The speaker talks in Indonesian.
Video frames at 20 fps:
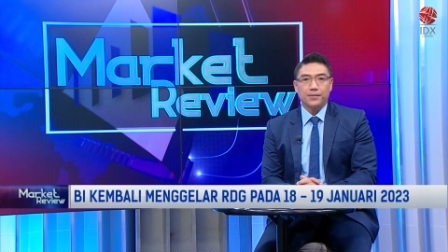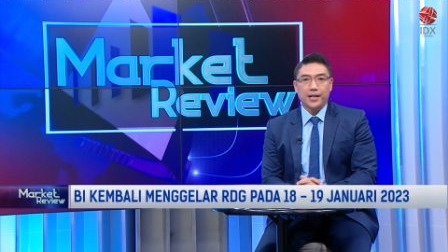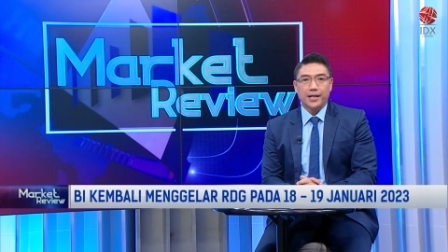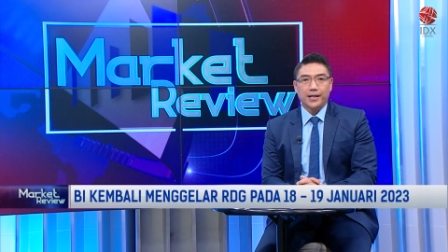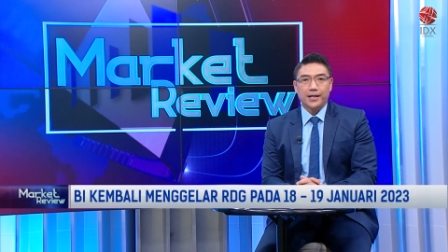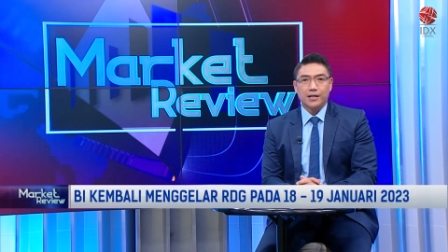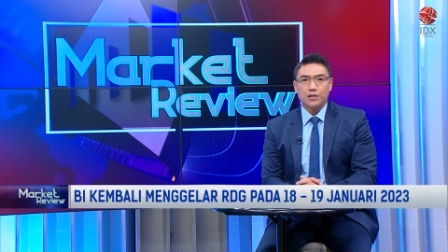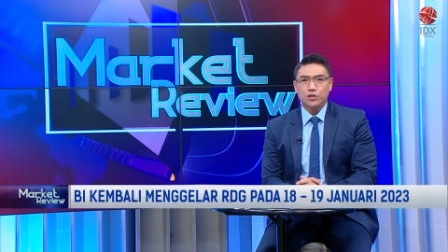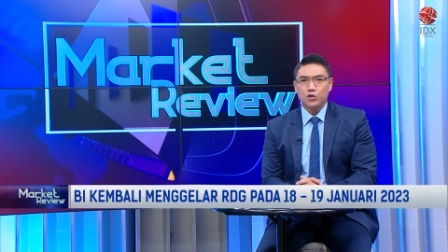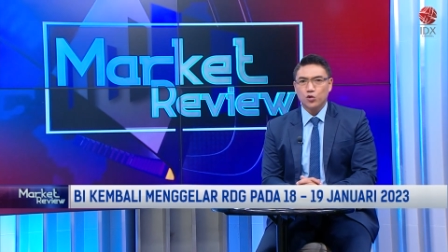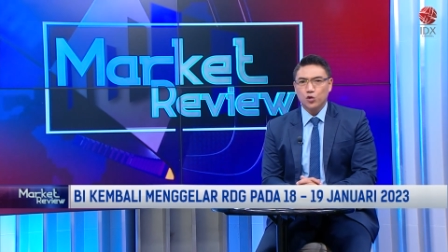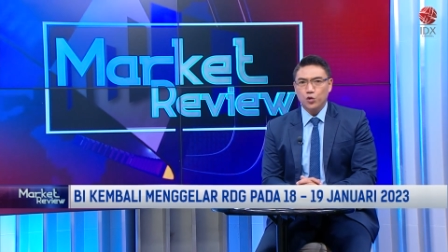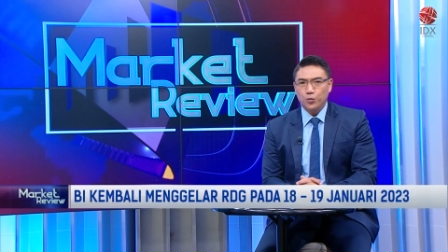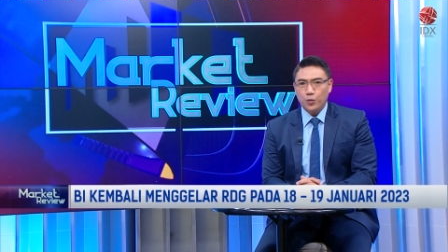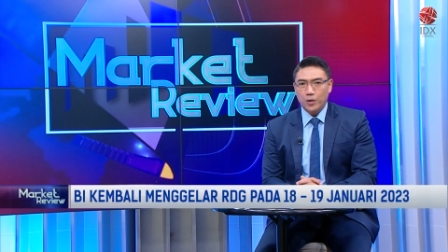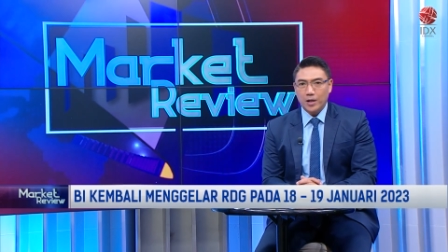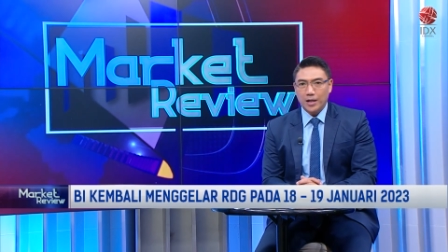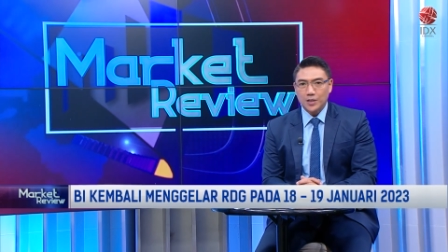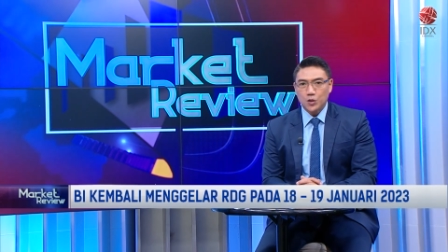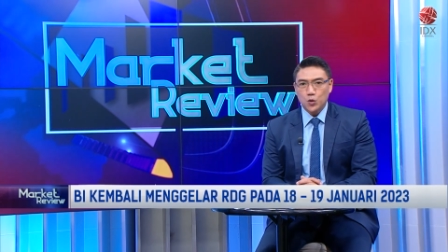menaikkan
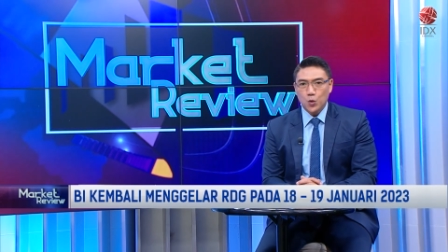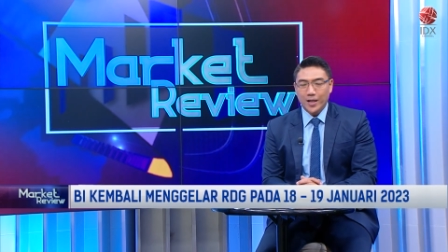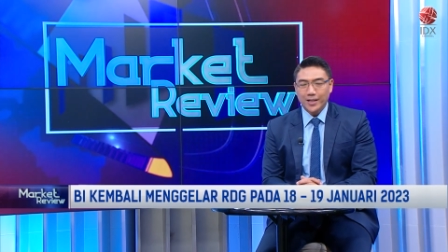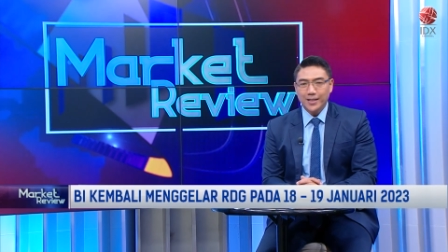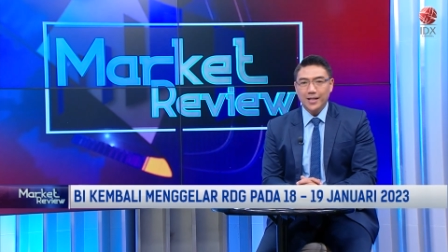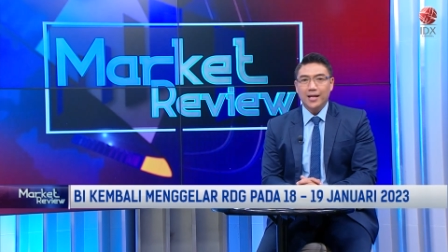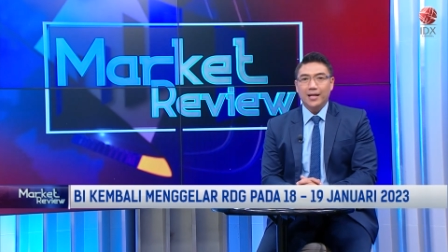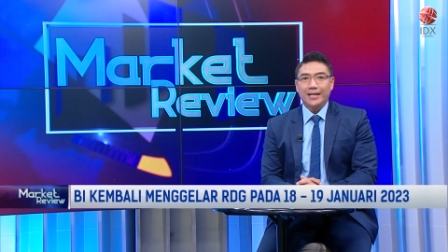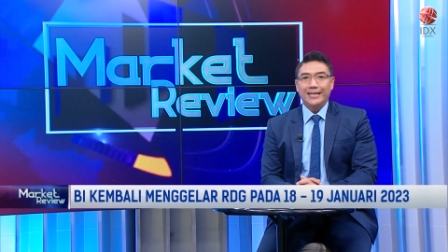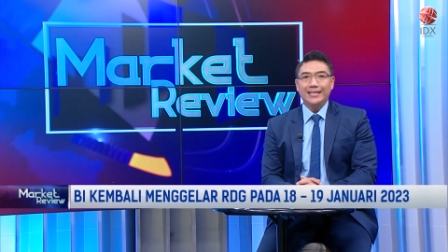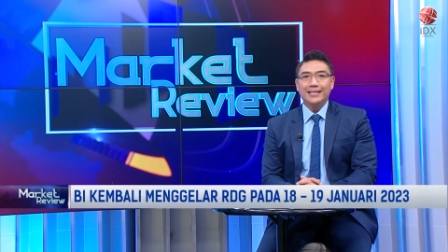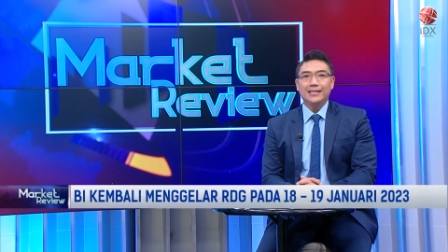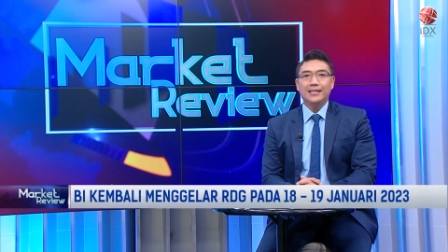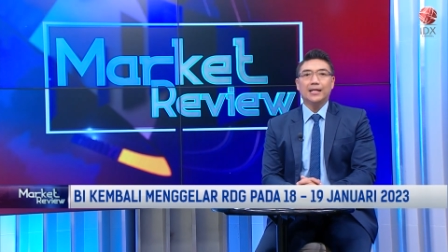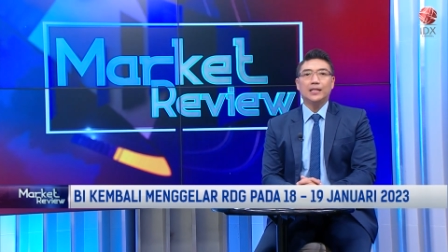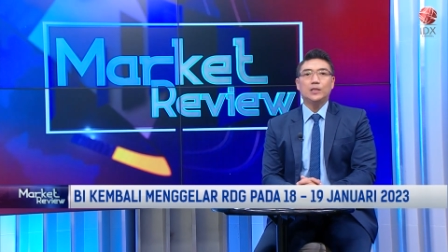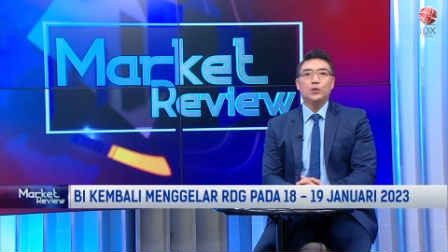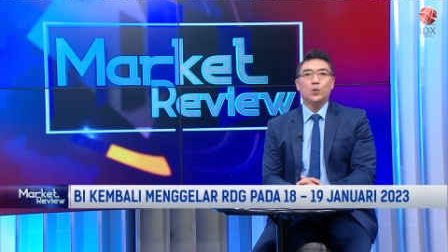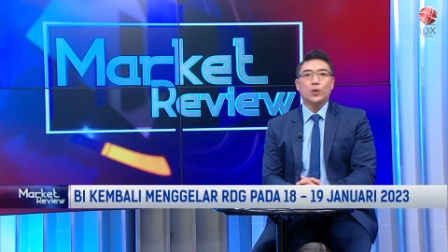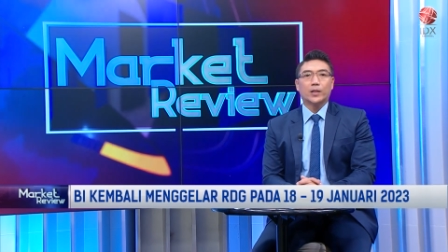suku bunga acuan
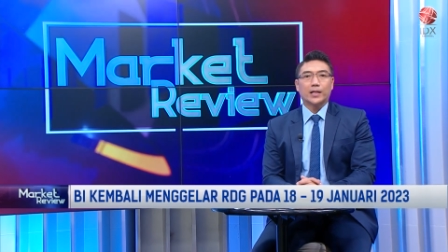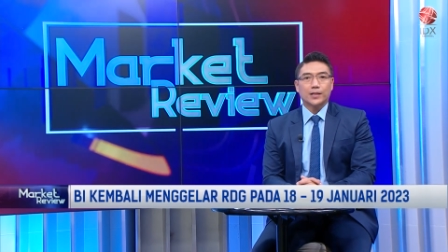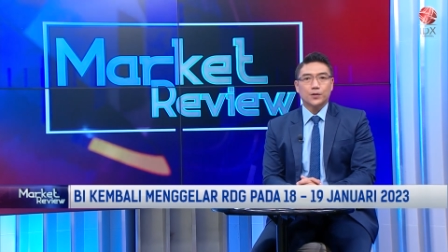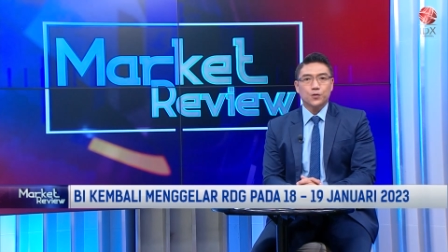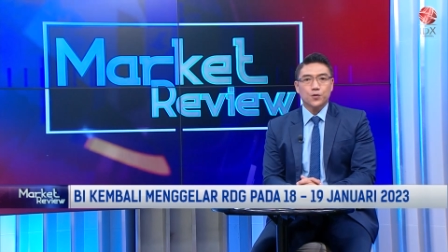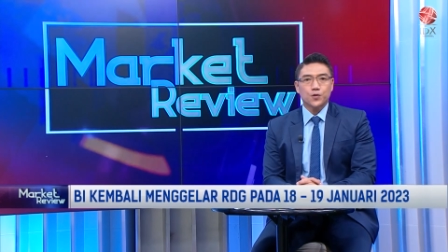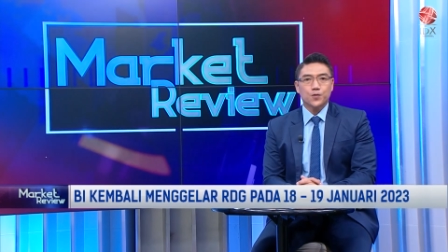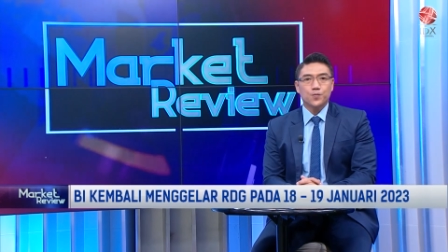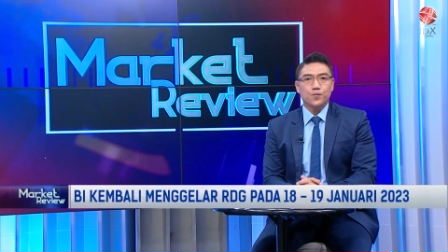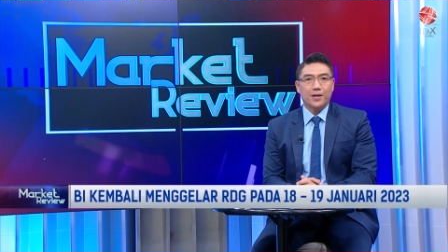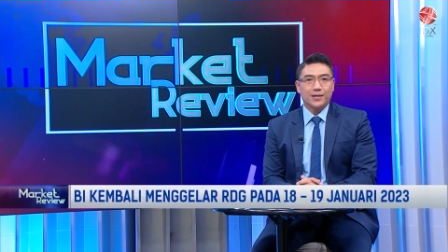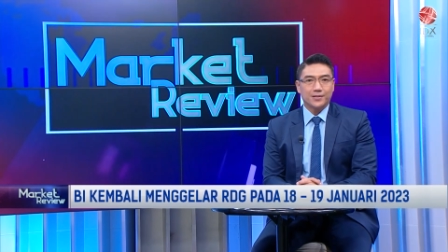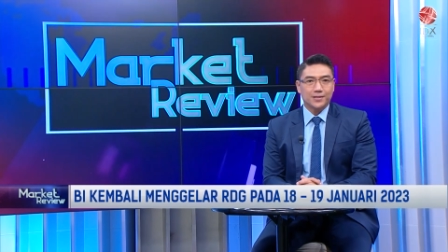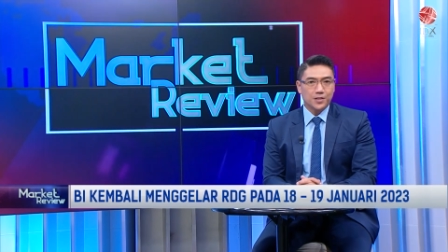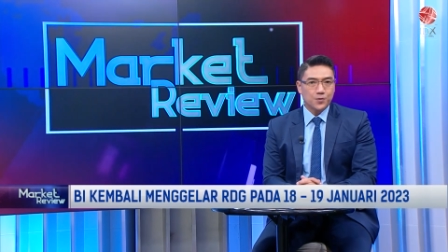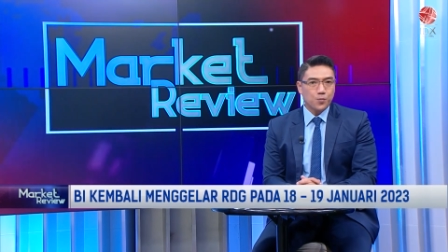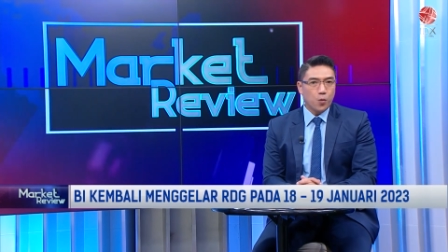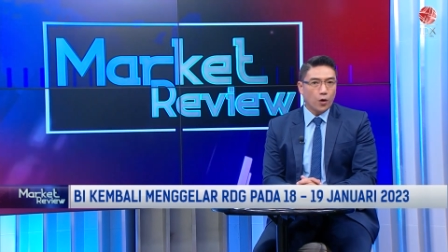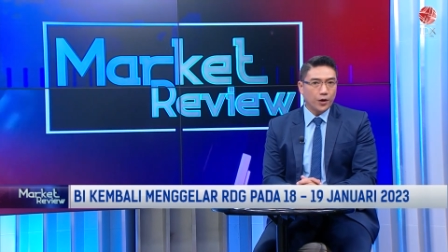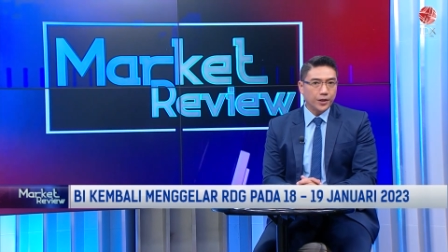hingga 200 basis